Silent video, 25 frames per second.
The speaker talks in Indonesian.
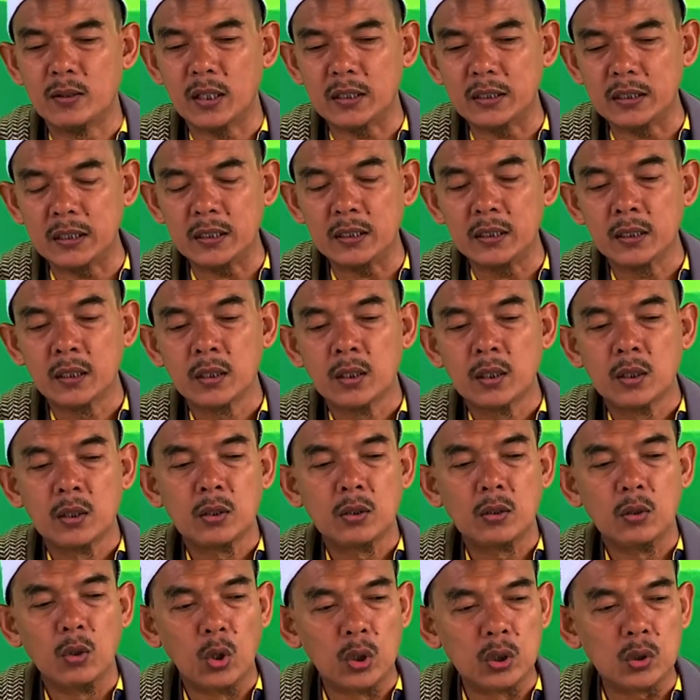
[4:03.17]
jadi
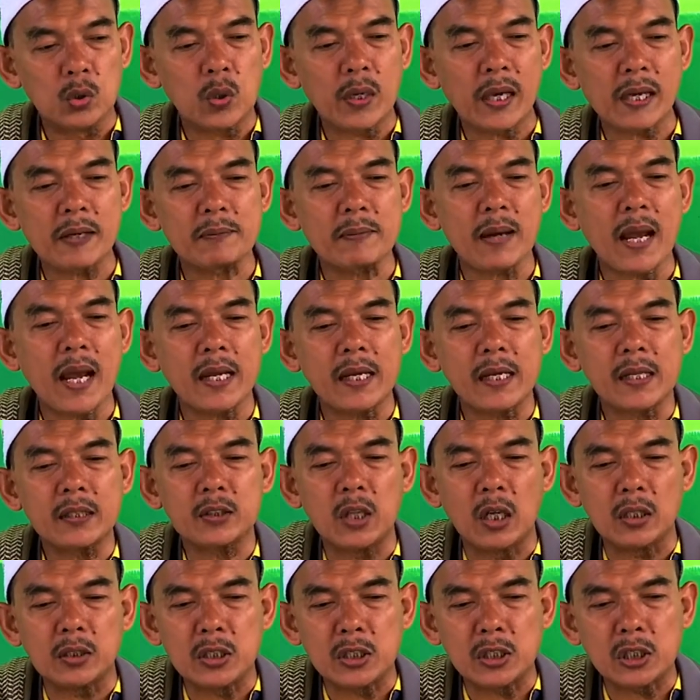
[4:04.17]
ya, lho niku hikmah
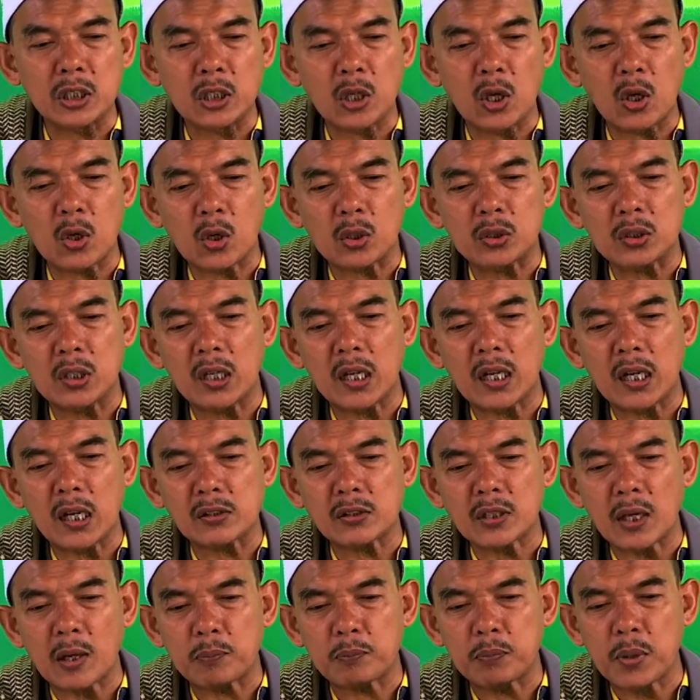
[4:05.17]
jadi sing lorong delalah
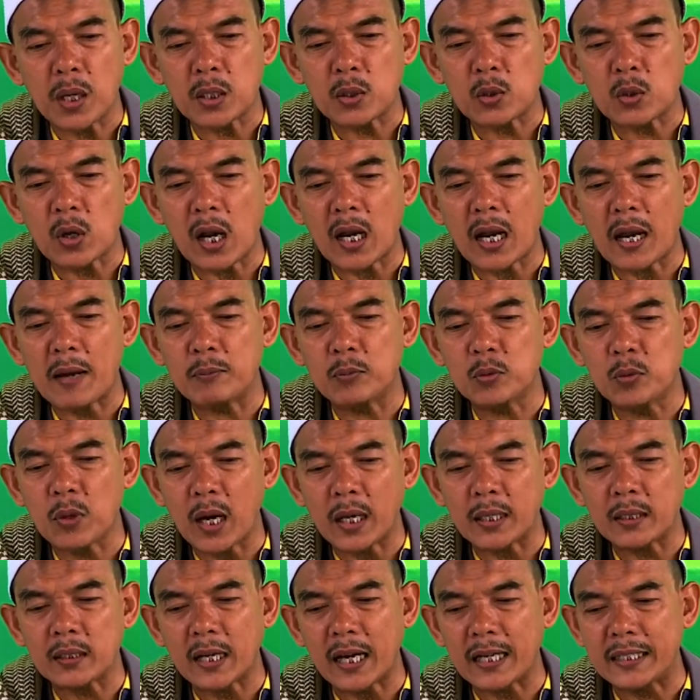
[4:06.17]
sabar orang
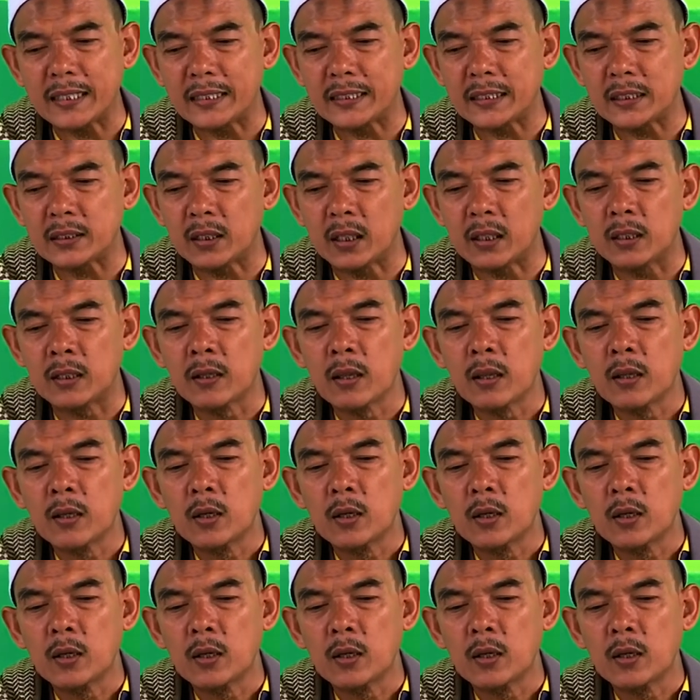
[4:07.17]
ngamukan kan enten tau,